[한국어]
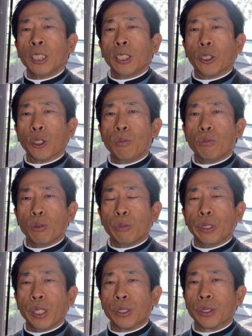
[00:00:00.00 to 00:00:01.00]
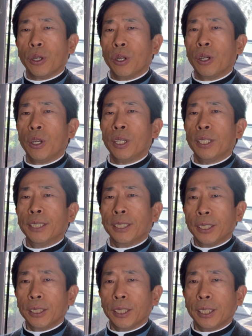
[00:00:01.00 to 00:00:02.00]
그런 부분에서
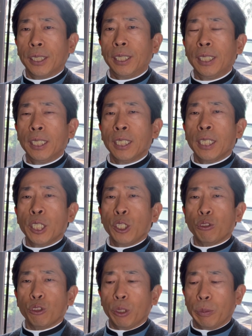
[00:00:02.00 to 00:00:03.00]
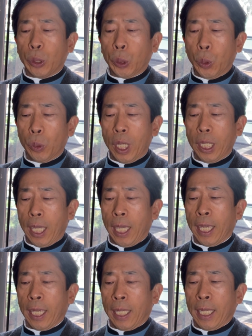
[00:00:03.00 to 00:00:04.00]
늘 주님의
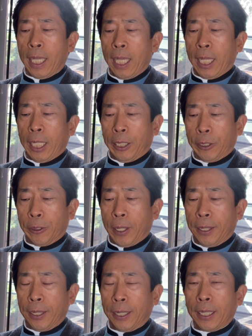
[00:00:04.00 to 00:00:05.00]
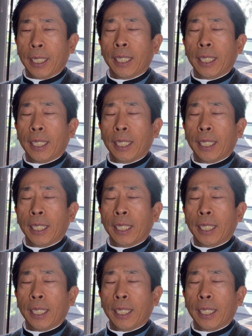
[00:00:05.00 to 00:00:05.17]
통해에 그러한